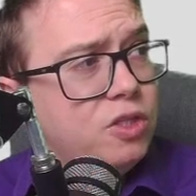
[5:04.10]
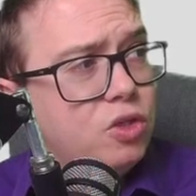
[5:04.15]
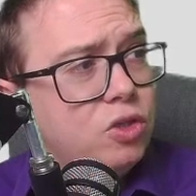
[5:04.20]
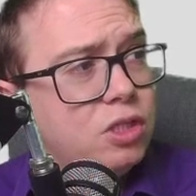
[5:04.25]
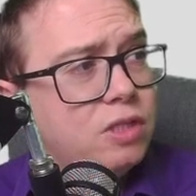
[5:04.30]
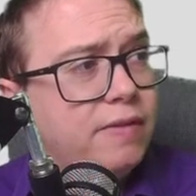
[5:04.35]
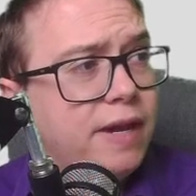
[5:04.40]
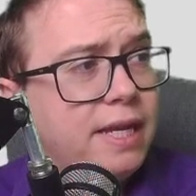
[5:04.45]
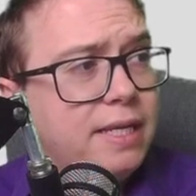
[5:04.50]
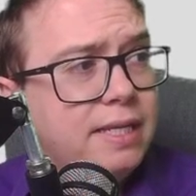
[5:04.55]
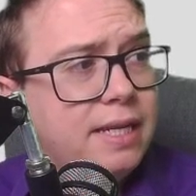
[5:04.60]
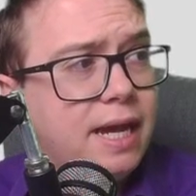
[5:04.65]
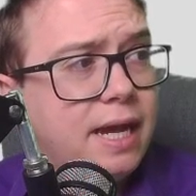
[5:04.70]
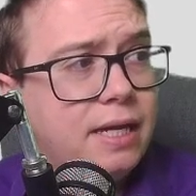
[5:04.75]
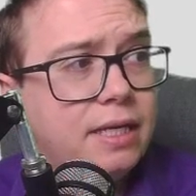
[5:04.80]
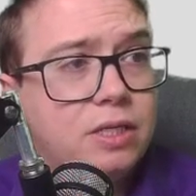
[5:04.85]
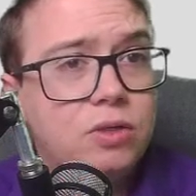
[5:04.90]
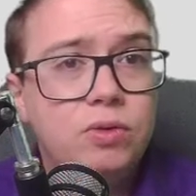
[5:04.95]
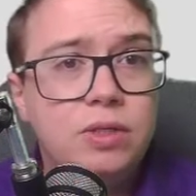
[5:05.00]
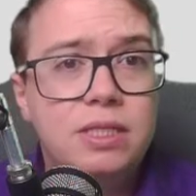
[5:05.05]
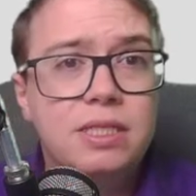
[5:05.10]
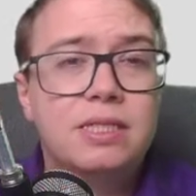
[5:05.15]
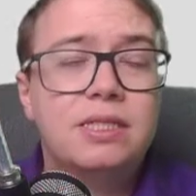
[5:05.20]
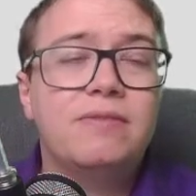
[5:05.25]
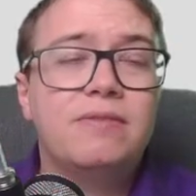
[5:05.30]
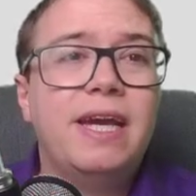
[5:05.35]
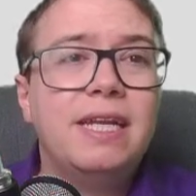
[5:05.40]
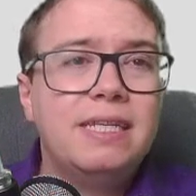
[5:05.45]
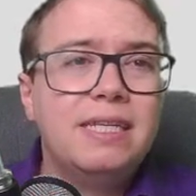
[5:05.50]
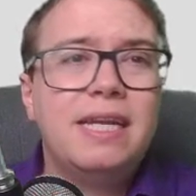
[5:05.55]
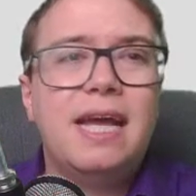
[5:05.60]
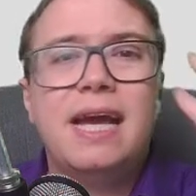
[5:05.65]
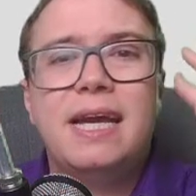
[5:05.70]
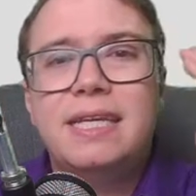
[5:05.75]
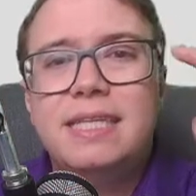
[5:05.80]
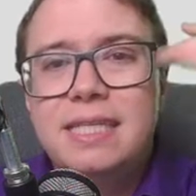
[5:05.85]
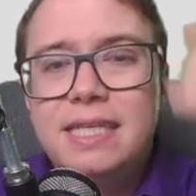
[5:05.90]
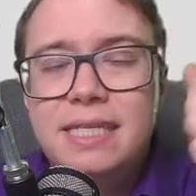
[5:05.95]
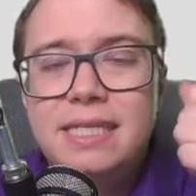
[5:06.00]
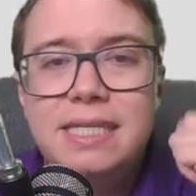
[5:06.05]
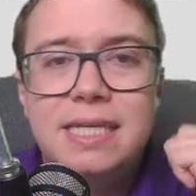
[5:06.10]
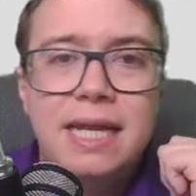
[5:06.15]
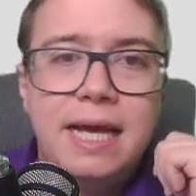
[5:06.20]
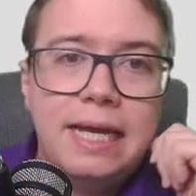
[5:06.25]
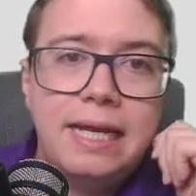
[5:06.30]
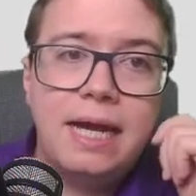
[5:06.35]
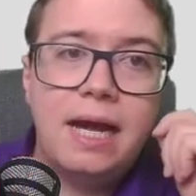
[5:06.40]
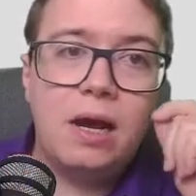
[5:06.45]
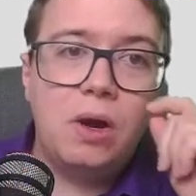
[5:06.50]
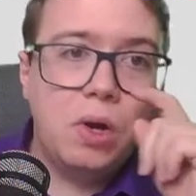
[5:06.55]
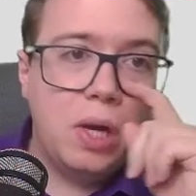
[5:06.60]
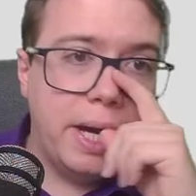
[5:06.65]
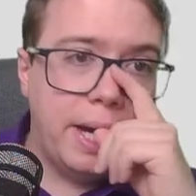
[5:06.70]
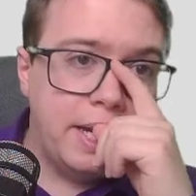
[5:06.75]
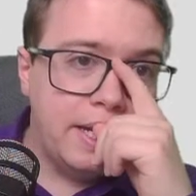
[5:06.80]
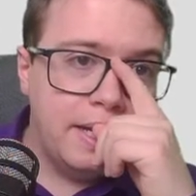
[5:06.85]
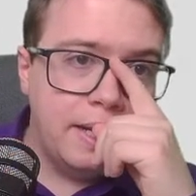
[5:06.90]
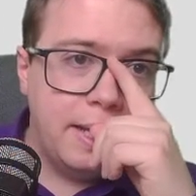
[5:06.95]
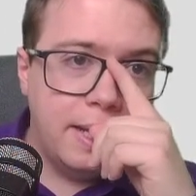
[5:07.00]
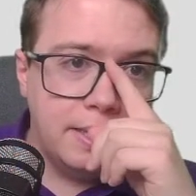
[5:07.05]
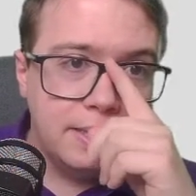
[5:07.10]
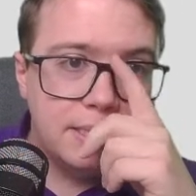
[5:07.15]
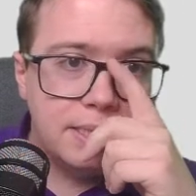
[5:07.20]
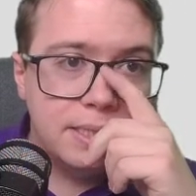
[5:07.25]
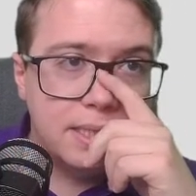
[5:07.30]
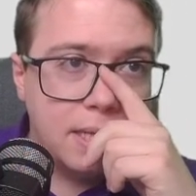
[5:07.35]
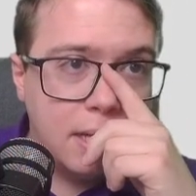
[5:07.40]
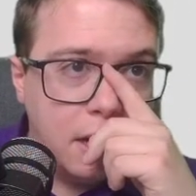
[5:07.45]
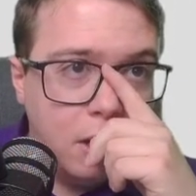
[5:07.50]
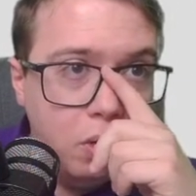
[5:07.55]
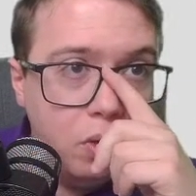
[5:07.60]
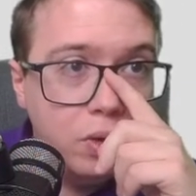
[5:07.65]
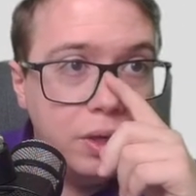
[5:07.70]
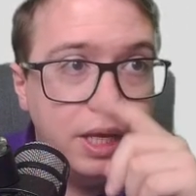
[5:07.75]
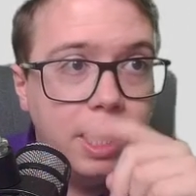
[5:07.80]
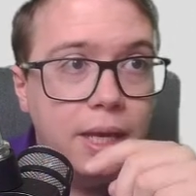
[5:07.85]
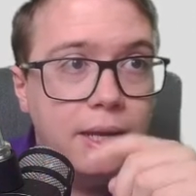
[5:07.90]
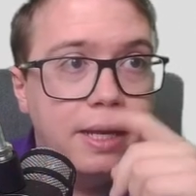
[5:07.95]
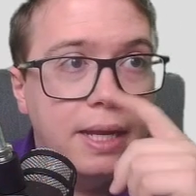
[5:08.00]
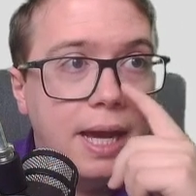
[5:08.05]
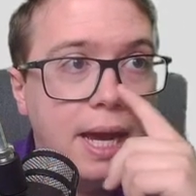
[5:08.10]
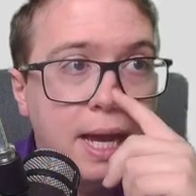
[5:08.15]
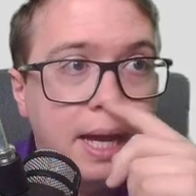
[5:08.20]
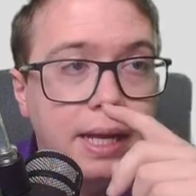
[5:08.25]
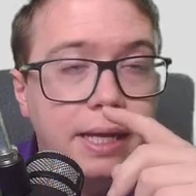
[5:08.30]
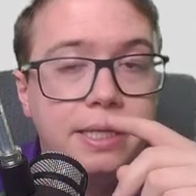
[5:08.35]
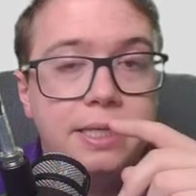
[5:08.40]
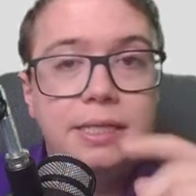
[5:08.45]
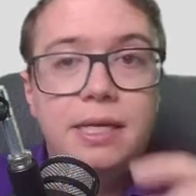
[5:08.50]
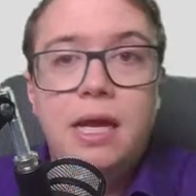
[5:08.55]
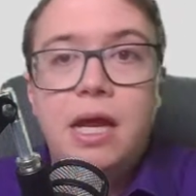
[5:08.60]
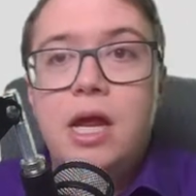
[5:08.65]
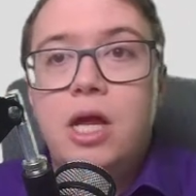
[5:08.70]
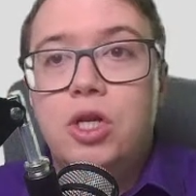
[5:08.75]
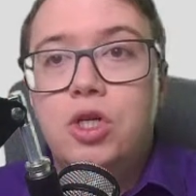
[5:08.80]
wir zur zweiten Nachricht. Und diese zweite Nachricht ist leider auch eine ganz traurige Nachricht.